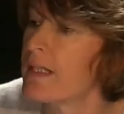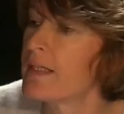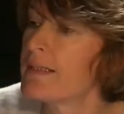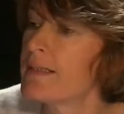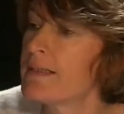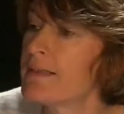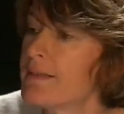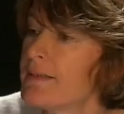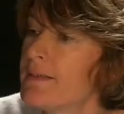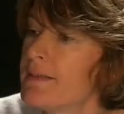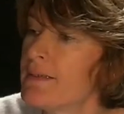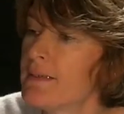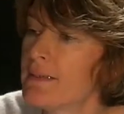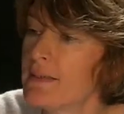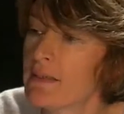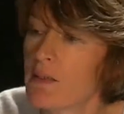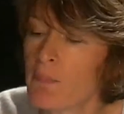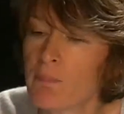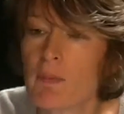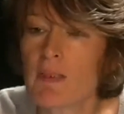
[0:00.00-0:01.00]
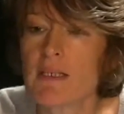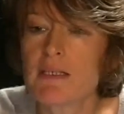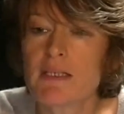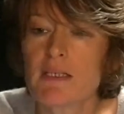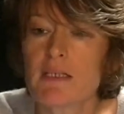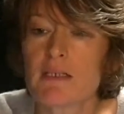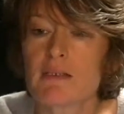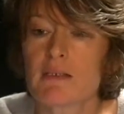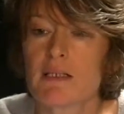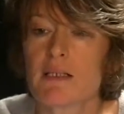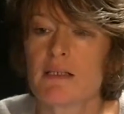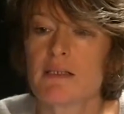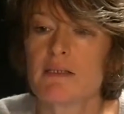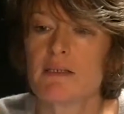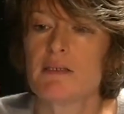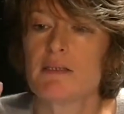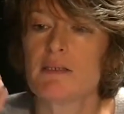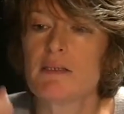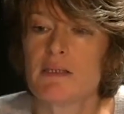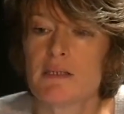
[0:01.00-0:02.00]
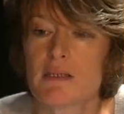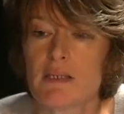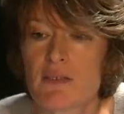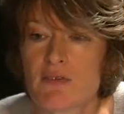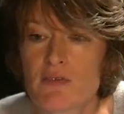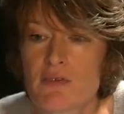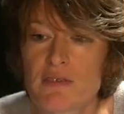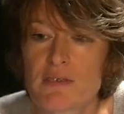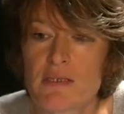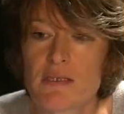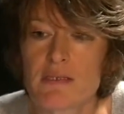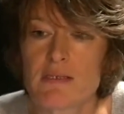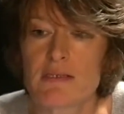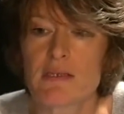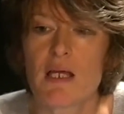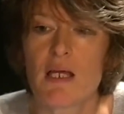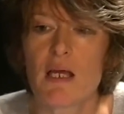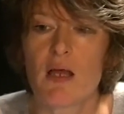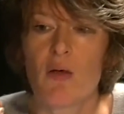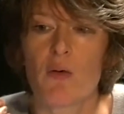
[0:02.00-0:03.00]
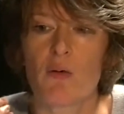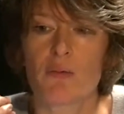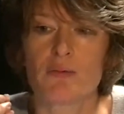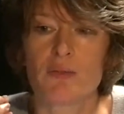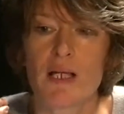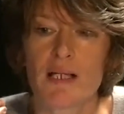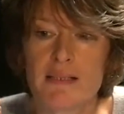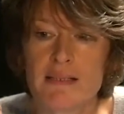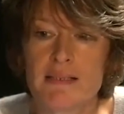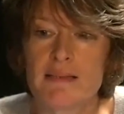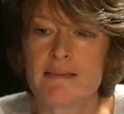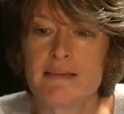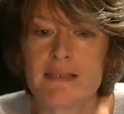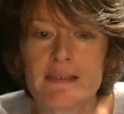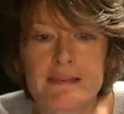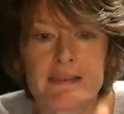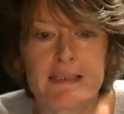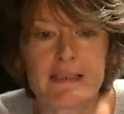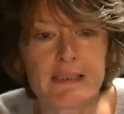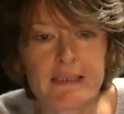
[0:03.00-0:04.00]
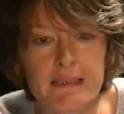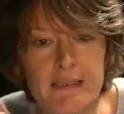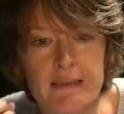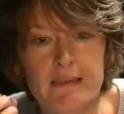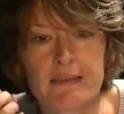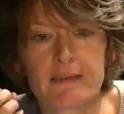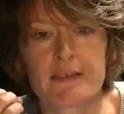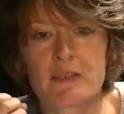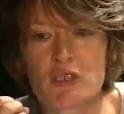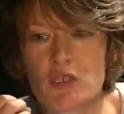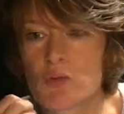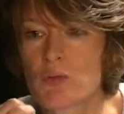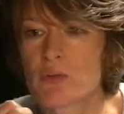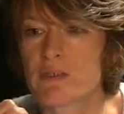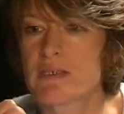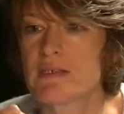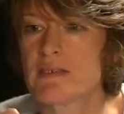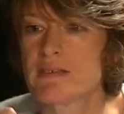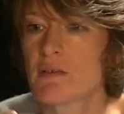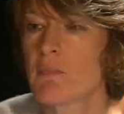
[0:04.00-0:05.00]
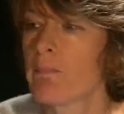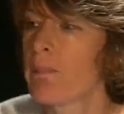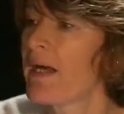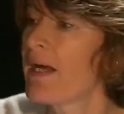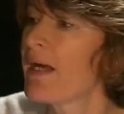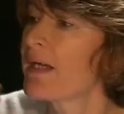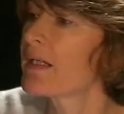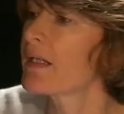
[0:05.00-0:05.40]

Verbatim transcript: d'aller titiller le politique, d'aller titiller la justice, d'aller déterrer des choses qui ne sont pas